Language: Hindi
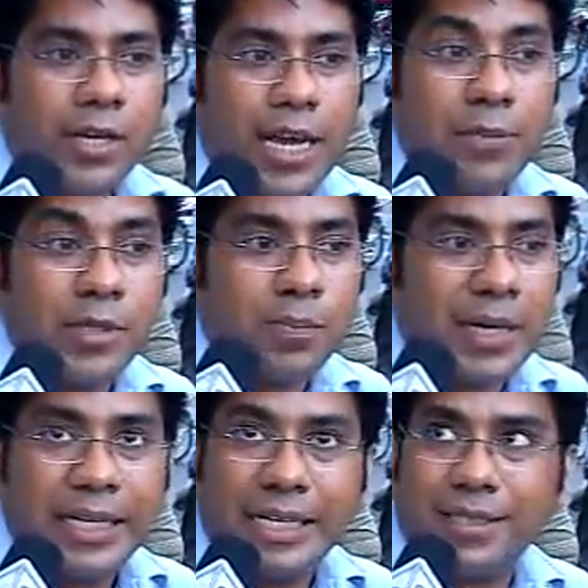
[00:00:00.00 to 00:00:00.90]
टाइम
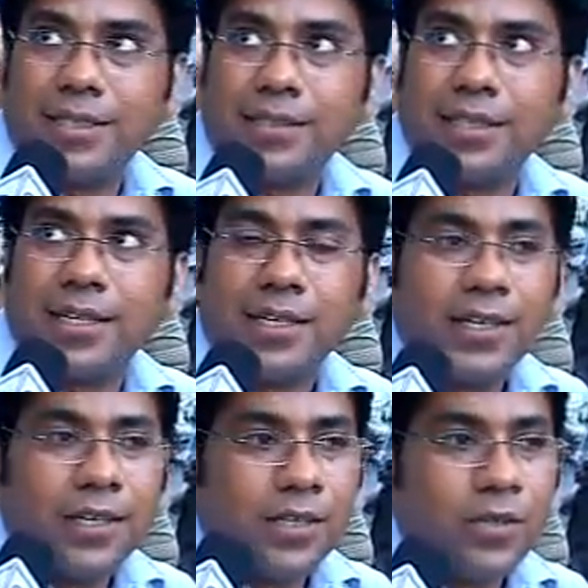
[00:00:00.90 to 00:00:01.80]
स्पेंड कर सकते हैं
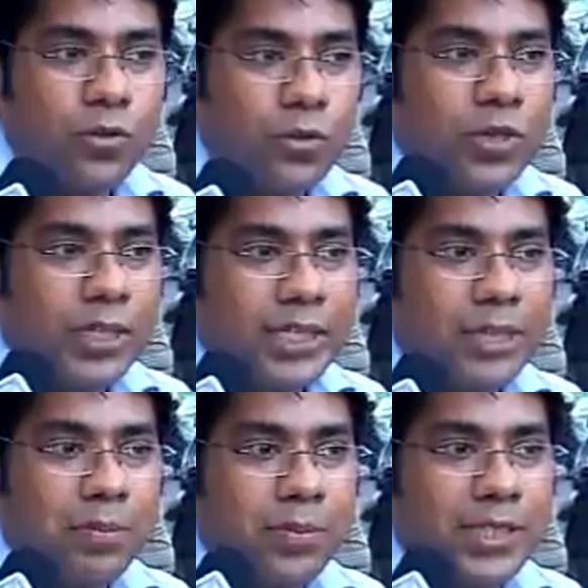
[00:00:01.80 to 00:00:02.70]
तो ये
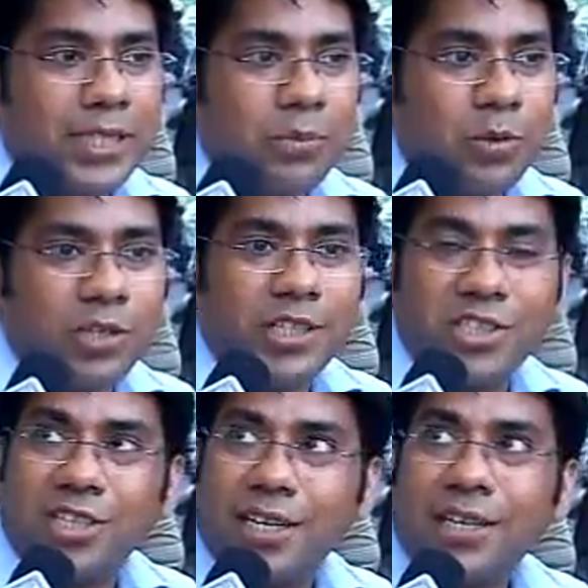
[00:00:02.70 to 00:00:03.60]
सब चीज़ें बहुत
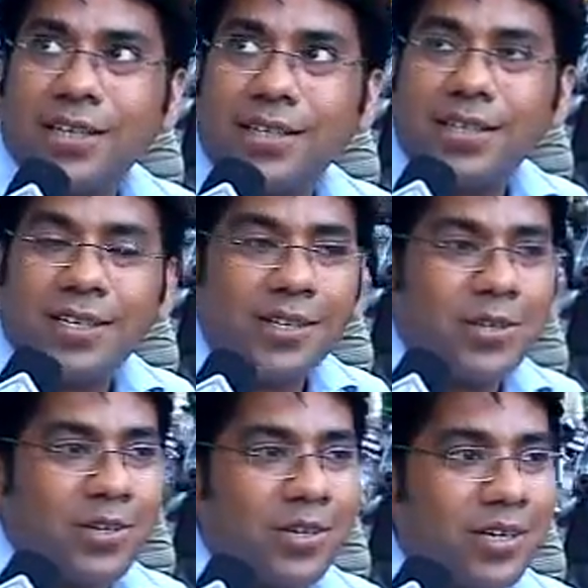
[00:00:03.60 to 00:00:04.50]
अच्छी हैं
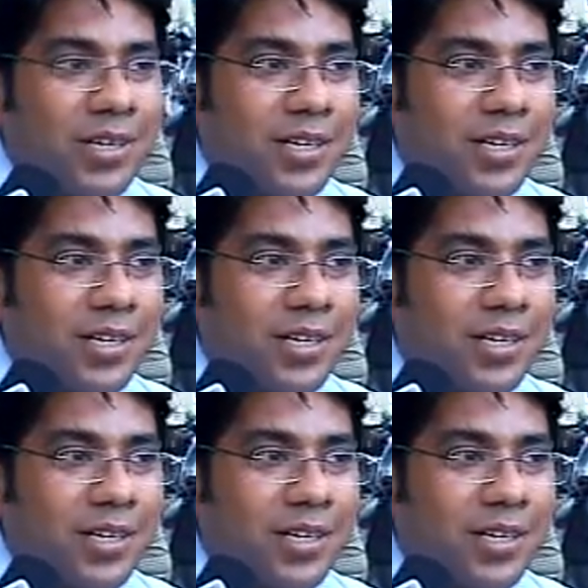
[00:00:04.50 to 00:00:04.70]
और